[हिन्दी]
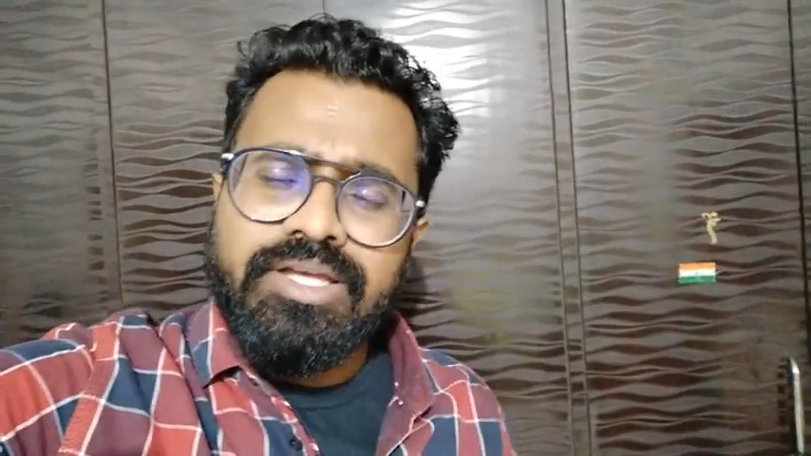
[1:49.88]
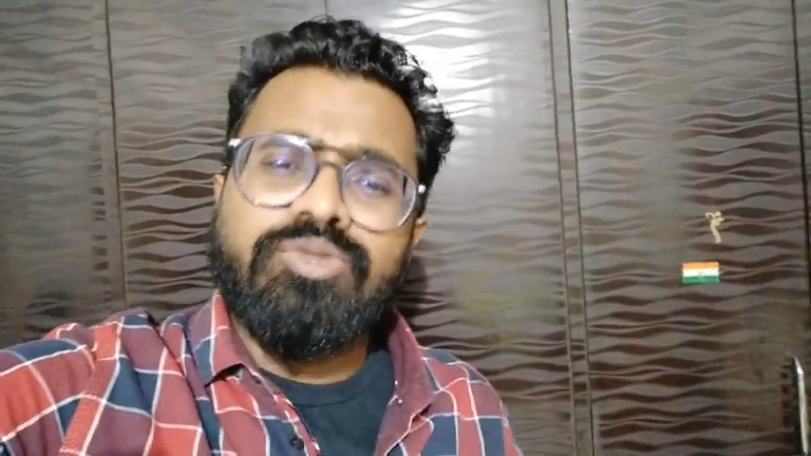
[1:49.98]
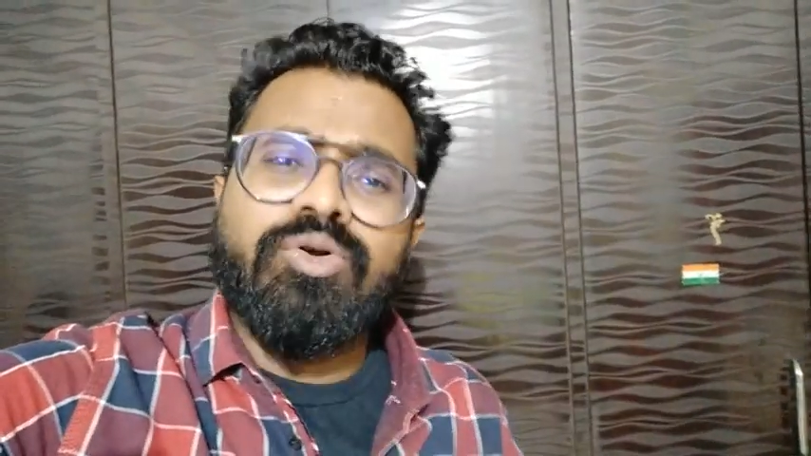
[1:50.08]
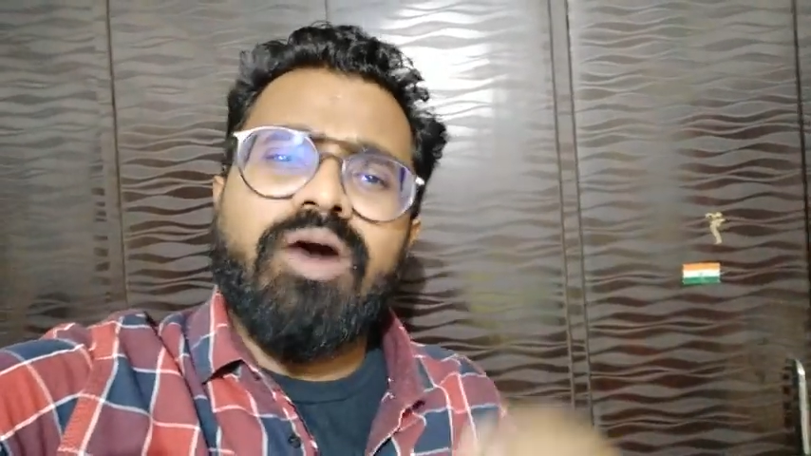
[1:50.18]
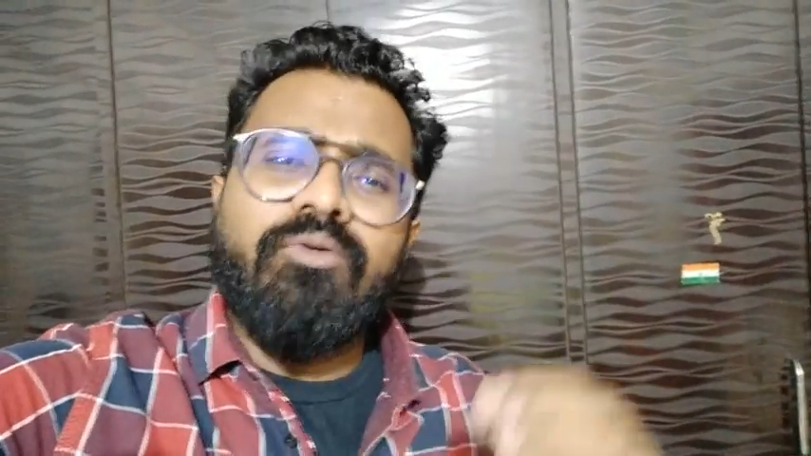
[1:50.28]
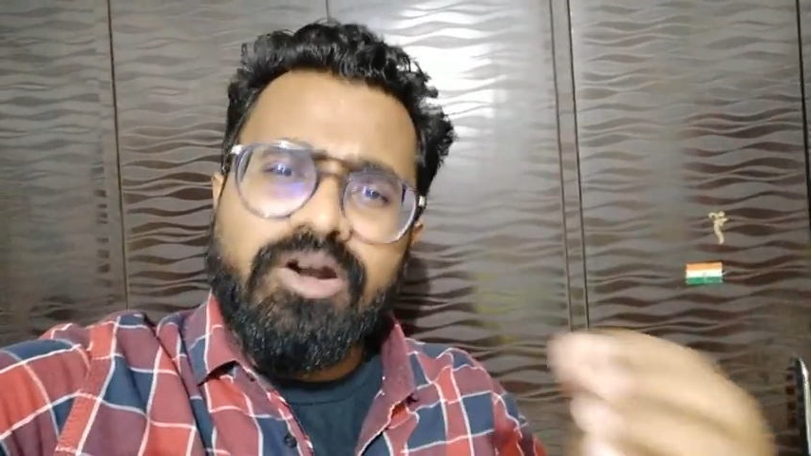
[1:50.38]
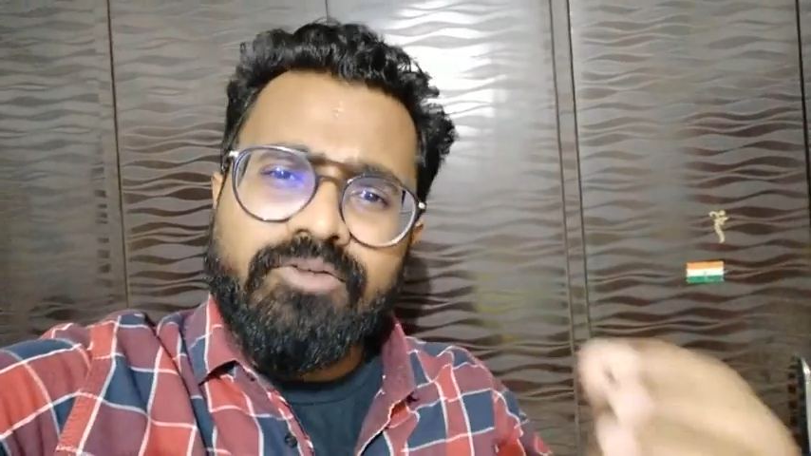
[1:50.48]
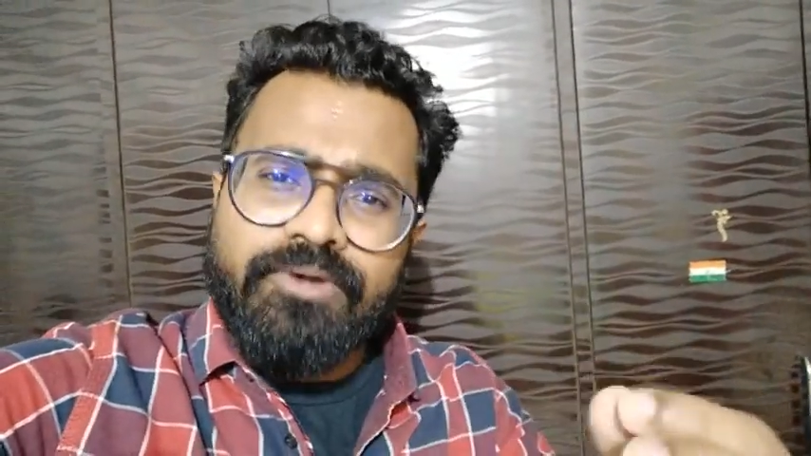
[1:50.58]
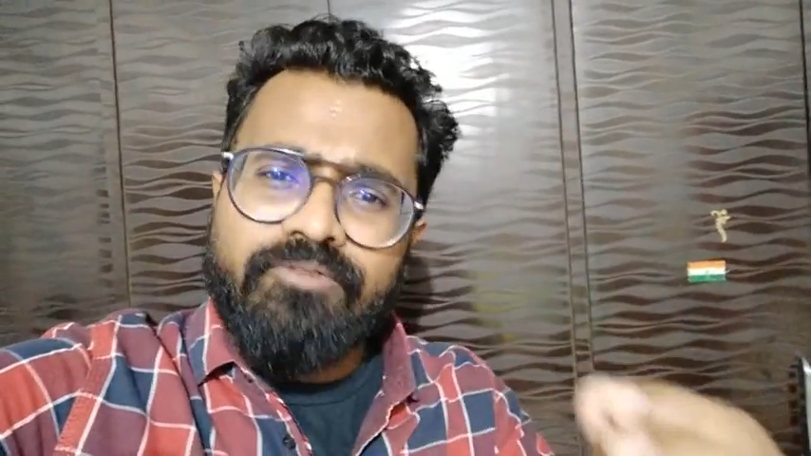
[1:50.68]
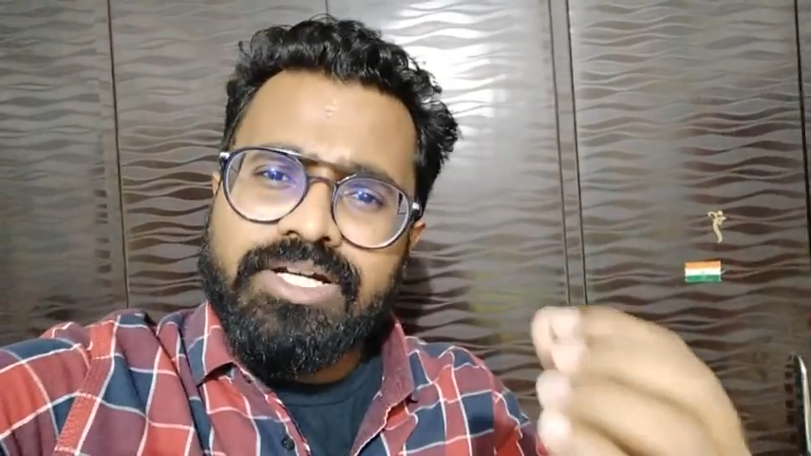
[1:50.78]
तो
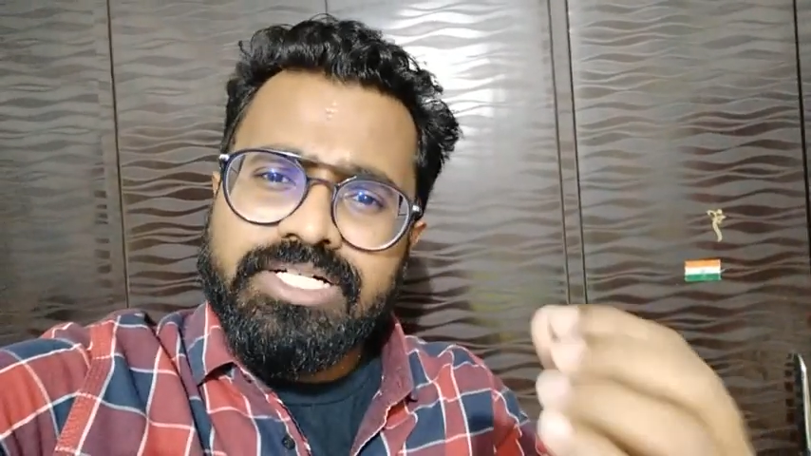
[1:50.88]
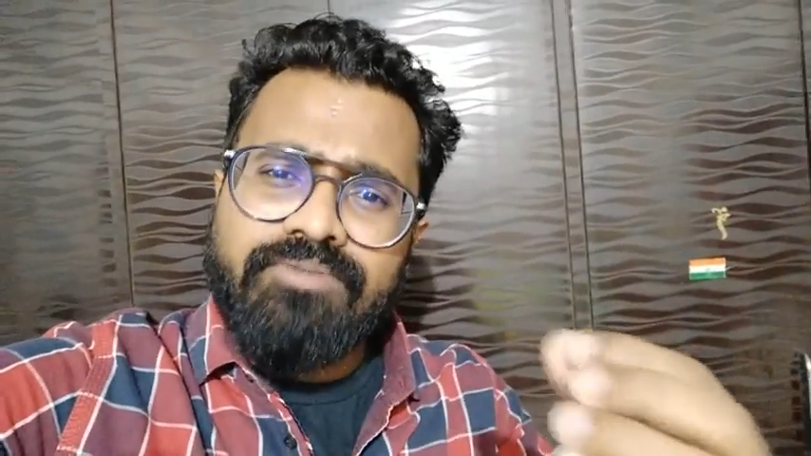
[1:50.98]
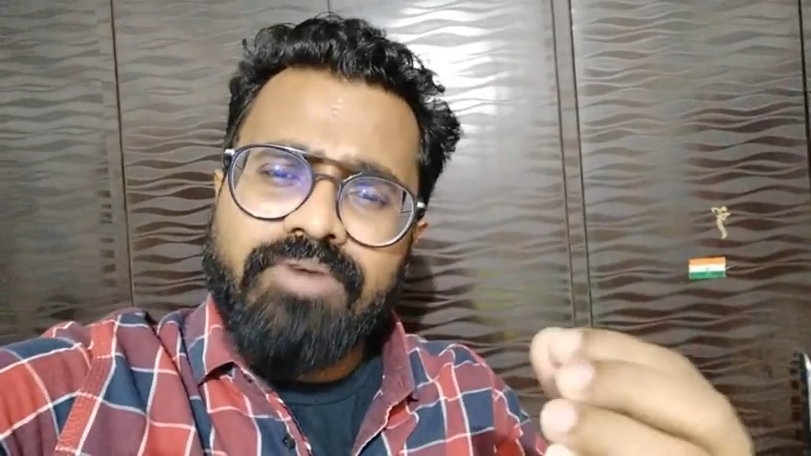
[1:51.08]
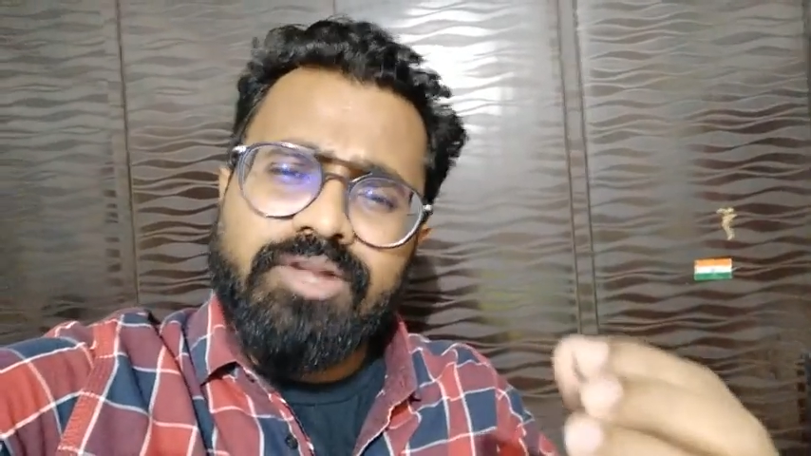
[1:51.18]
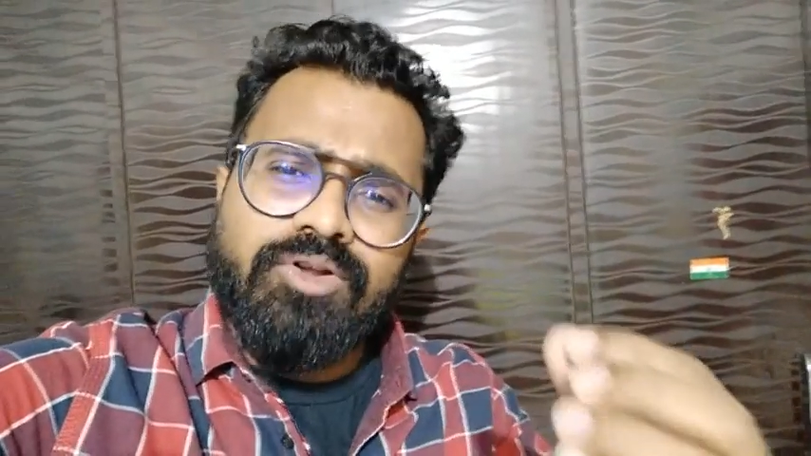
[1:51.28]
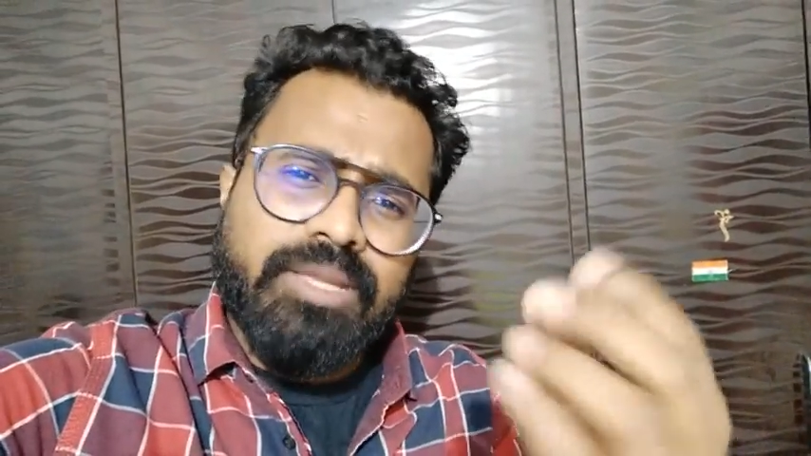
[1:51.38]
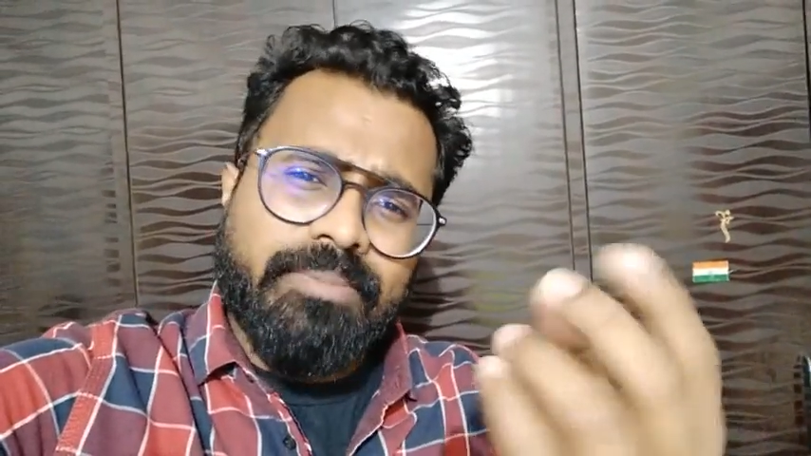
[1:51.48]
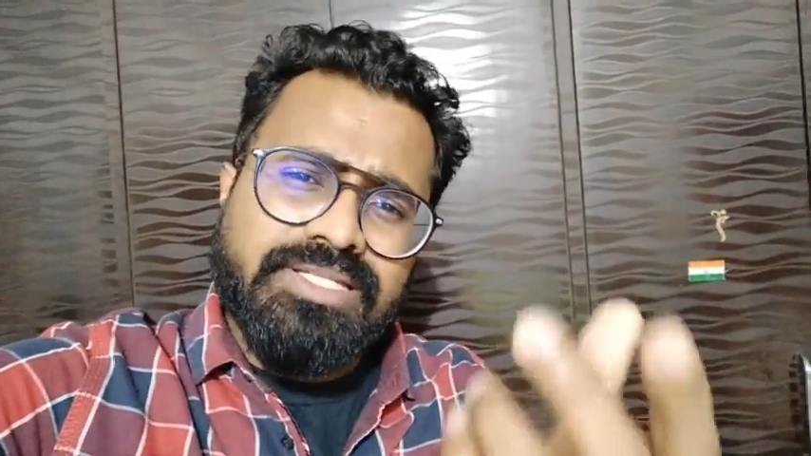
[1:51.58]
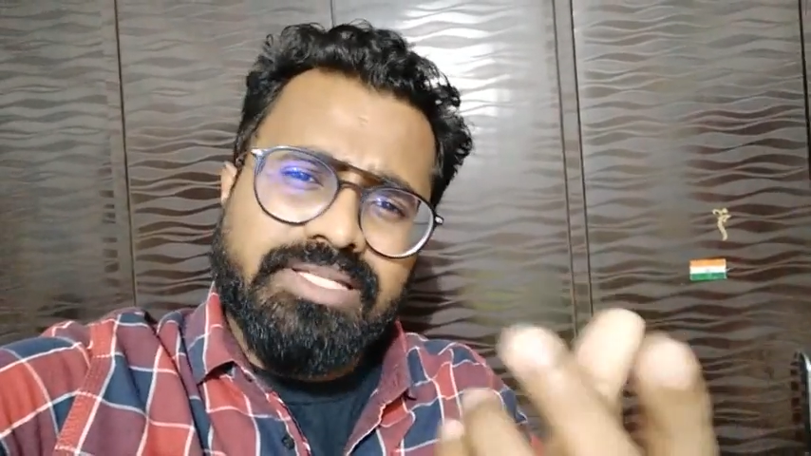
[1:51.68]
अवार्ड फंक्शन वाले लोग के